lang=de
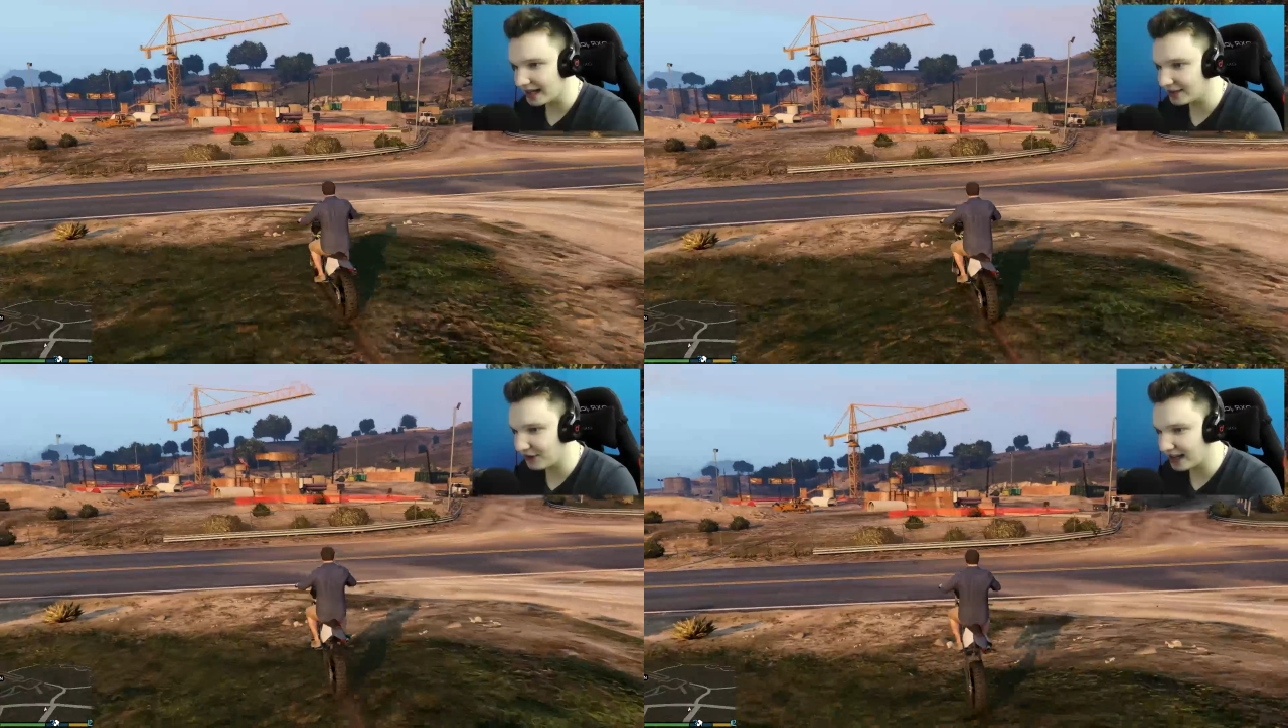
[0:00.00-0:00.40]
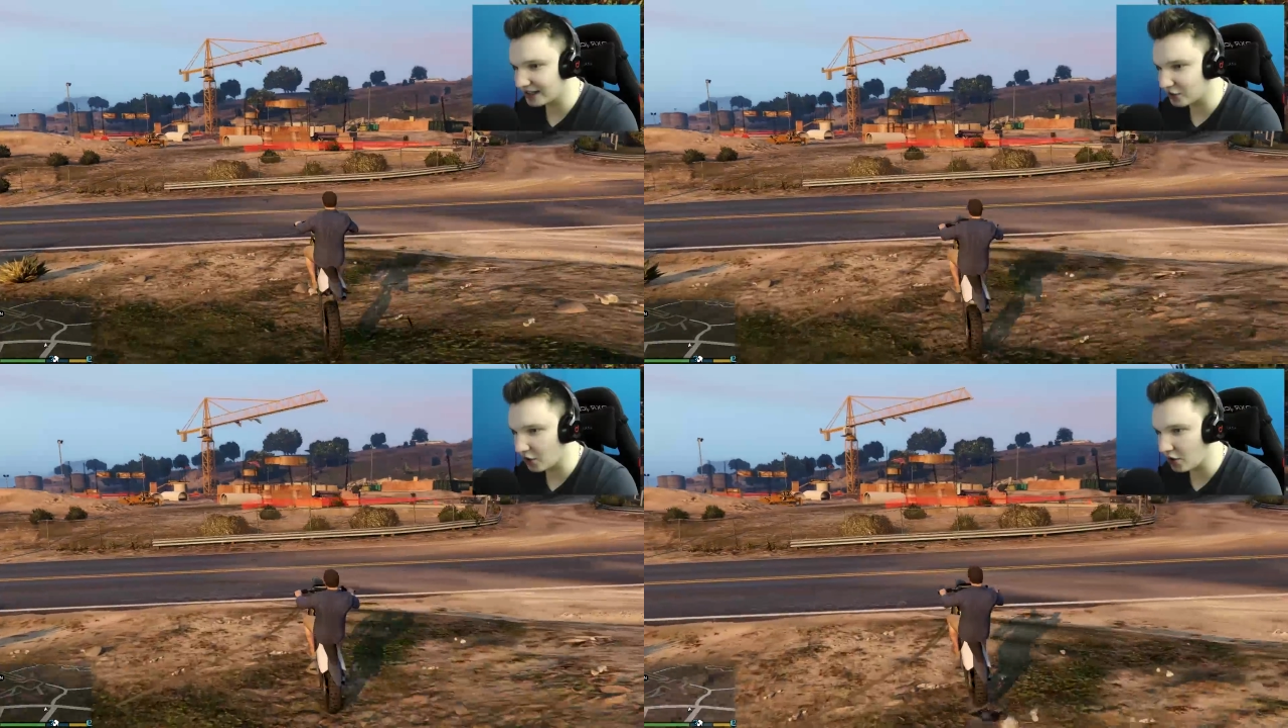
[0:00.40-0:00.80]
Kann ich vielleicht
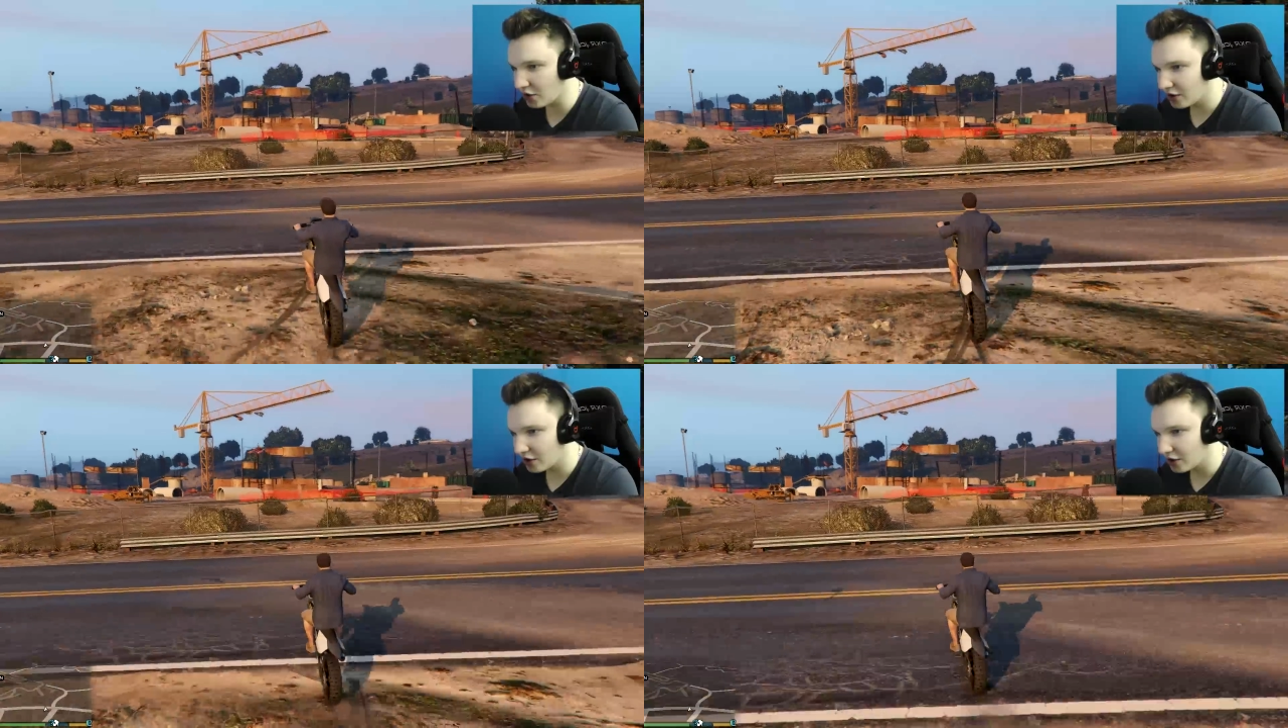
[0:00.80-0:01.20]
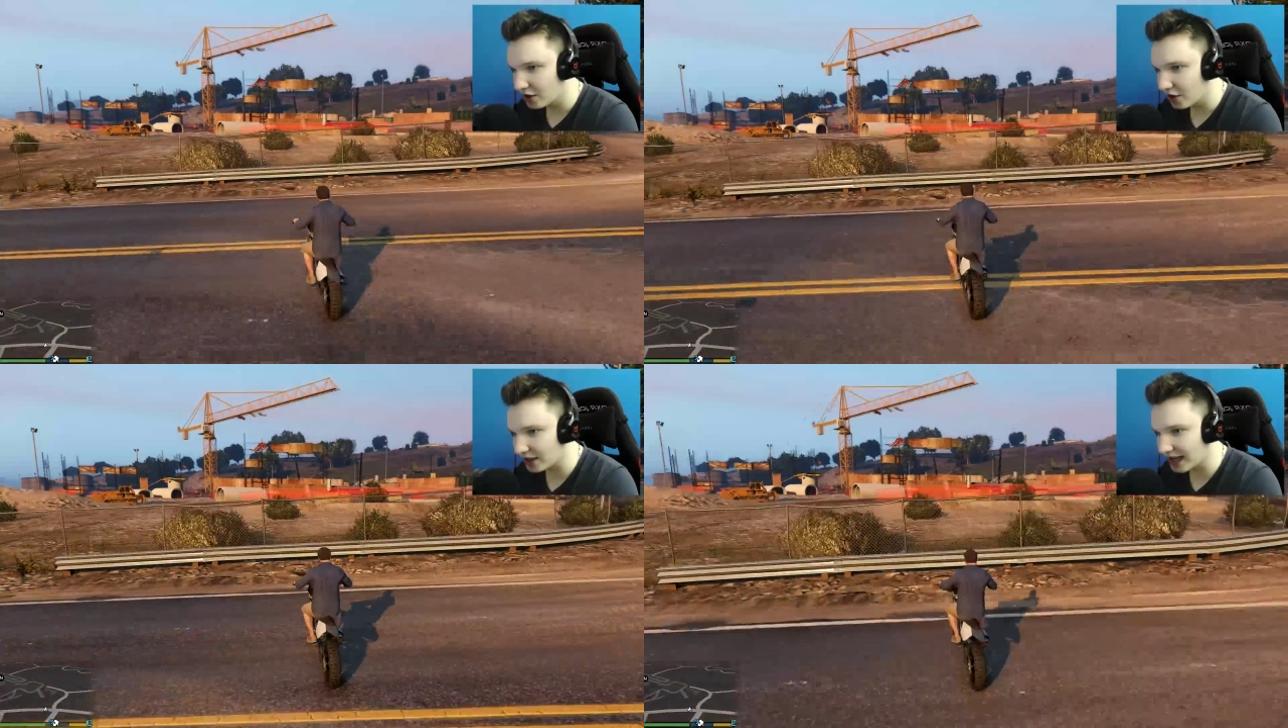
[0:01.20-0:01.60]
so?
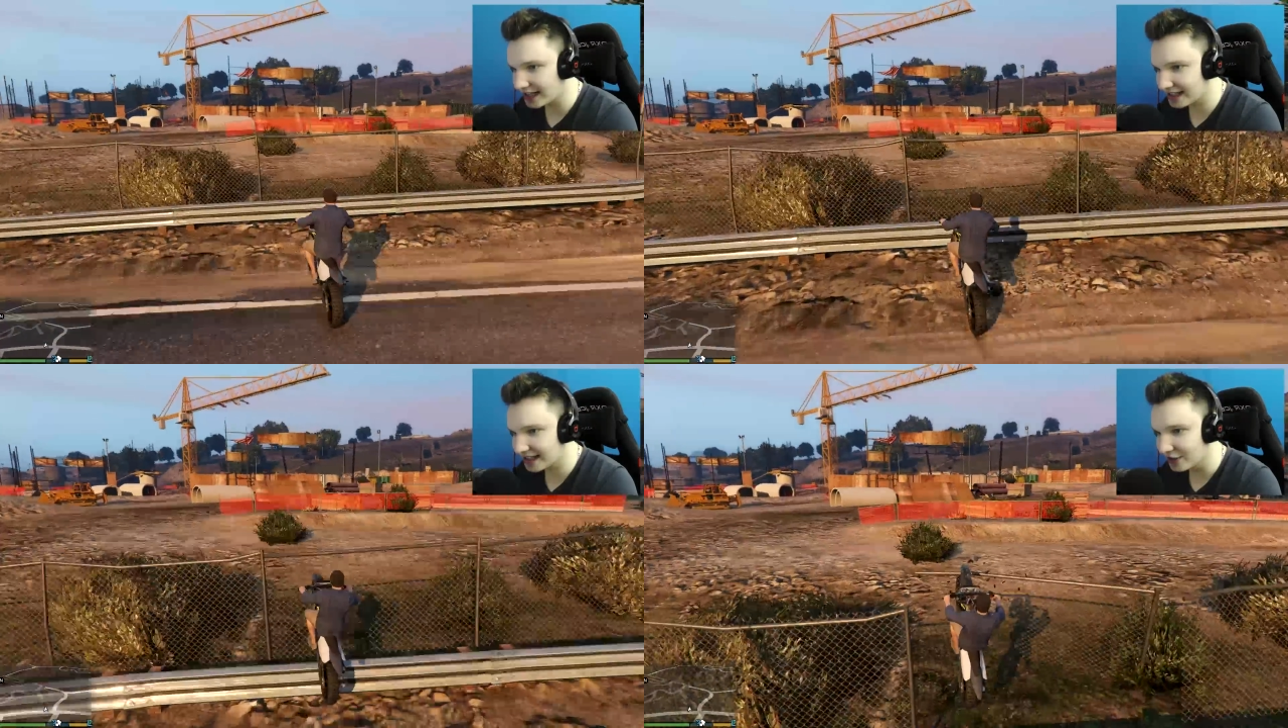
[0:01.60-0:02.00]
Und jetzt?